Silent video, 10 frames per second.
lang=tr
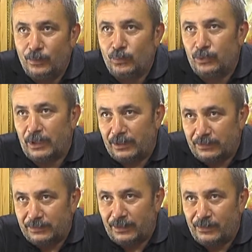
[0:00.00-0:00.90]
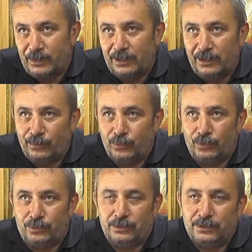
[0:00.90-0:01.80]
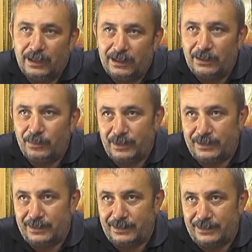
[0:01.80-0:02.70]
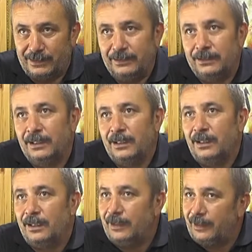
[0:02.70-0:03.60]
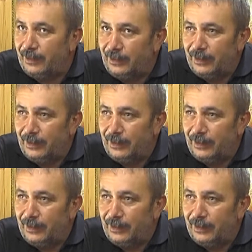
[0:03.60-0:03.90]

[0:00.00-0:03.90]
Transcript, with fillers: Bunların tamirini yapıyoruz. Yedek parçasını. E,